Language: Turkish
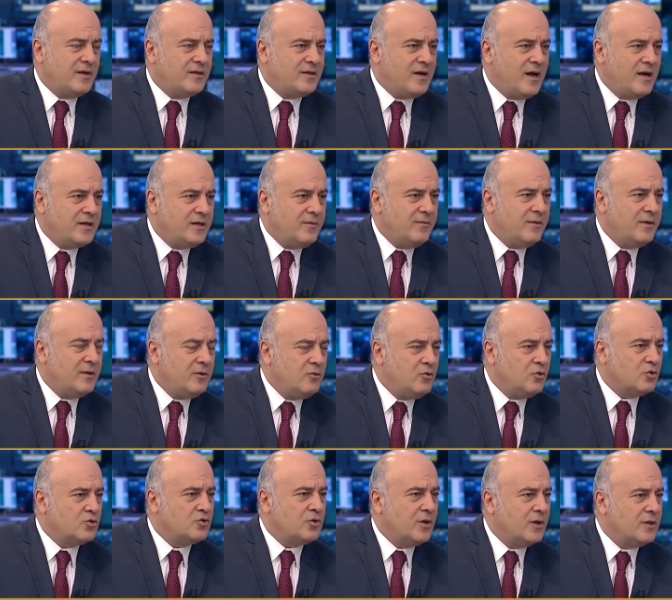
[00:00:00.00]
takip
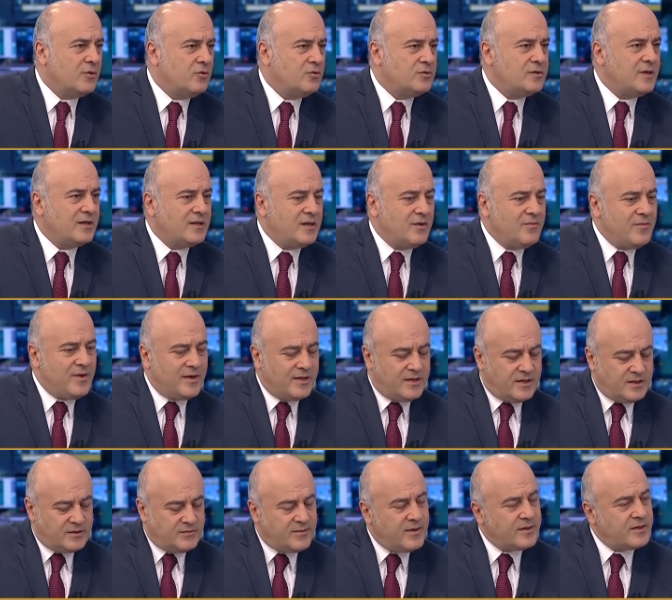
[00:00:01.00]
ediliyor şu anda. Özellikle
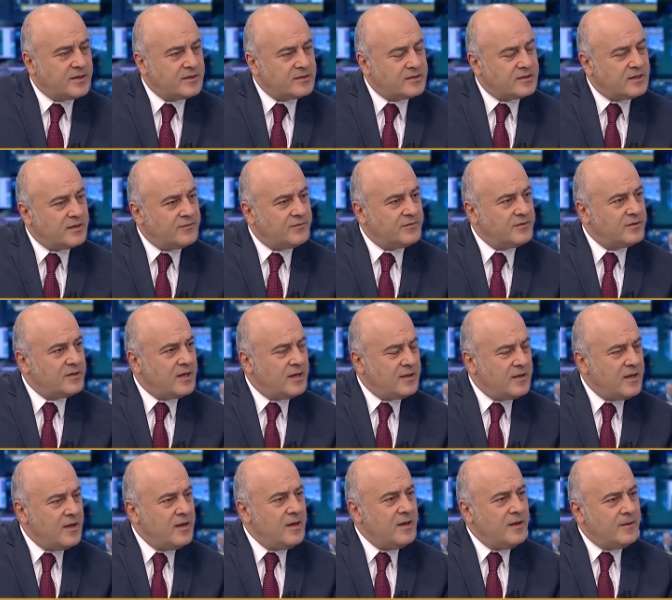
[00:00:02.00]
Merkez Bankası
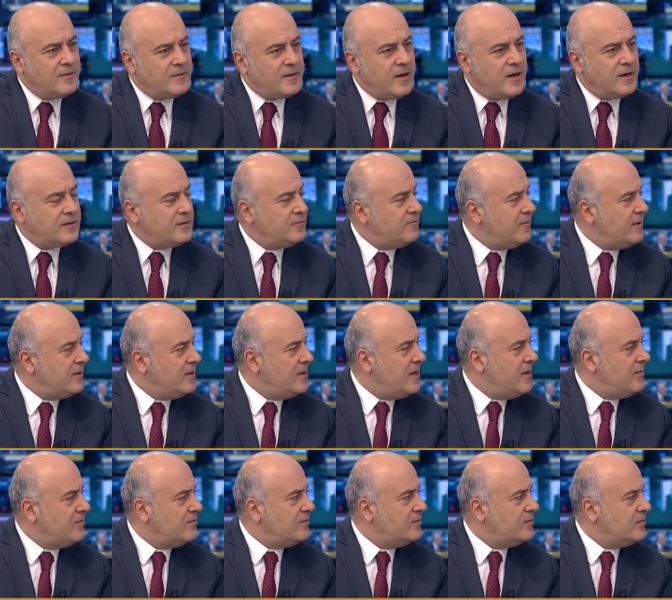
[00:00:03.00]
tarafından takip
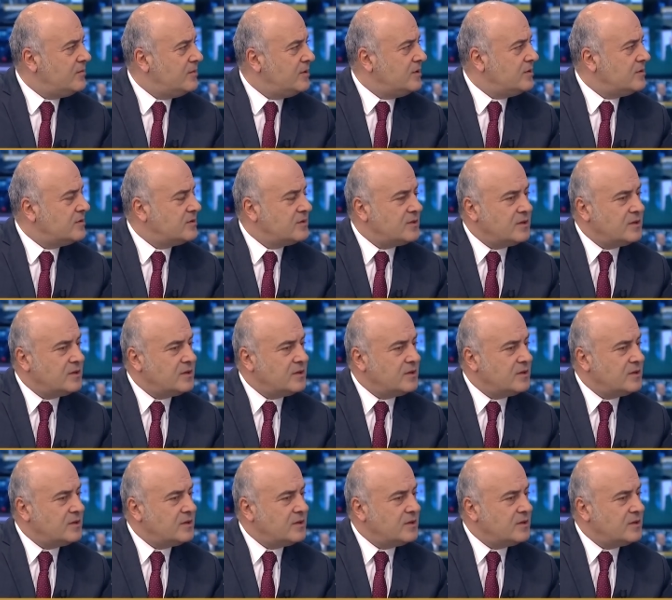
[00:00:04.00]
edilen bir Değil mi?